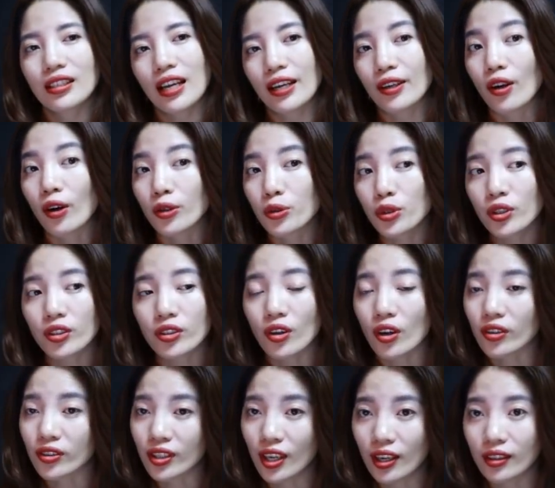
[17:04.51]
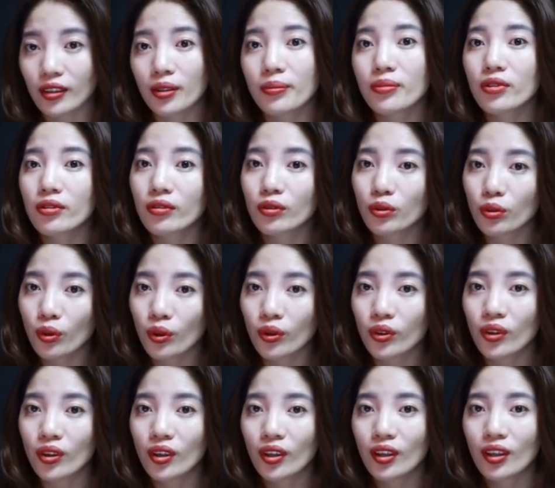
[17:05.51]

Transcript: Là nói chuyện nhỏ nhẹ tâm sự thôi.